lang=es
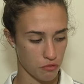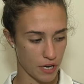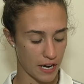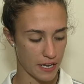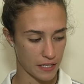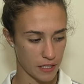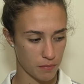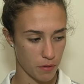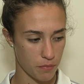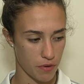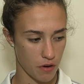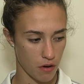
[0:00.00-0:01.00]
gran
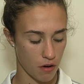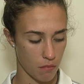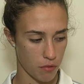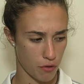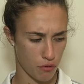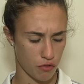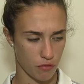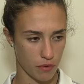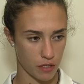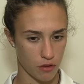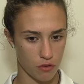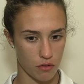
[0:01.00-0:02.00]
equipo, pero, pero bueno,
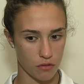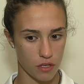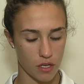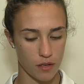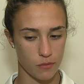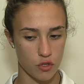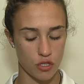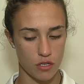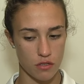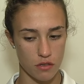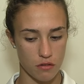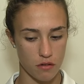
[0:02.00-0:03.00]
me quedo con lo que hemos hecho.